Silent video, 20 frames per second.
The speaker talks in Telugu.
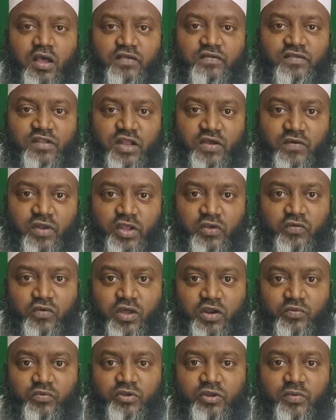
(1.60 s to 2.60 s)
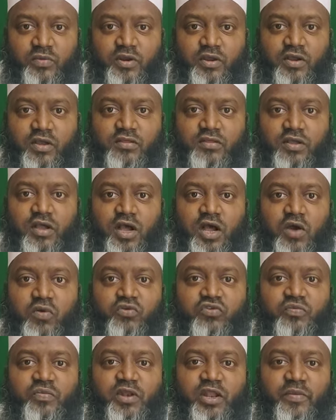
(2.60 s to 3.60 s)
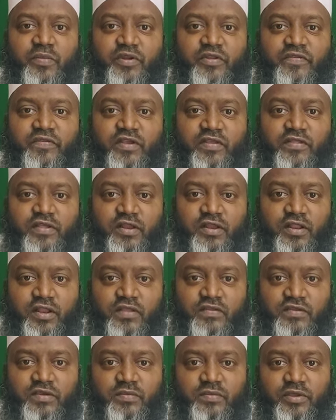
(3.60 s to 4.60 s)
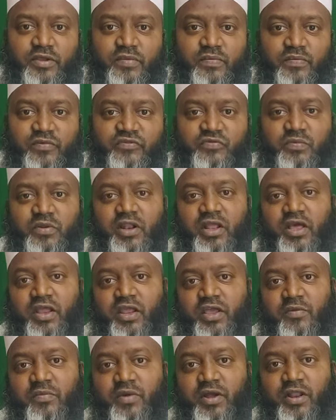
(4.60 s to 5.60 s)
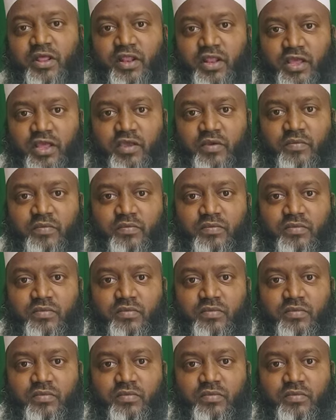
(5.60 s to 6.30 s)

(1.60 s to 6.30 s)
అస్సలం అయికు వరహతుల్లా బరకత్ అవుజ్బిల్లామిన్ షేతాని రజీం బిస్మిల్లా రెహమాన్ రహీం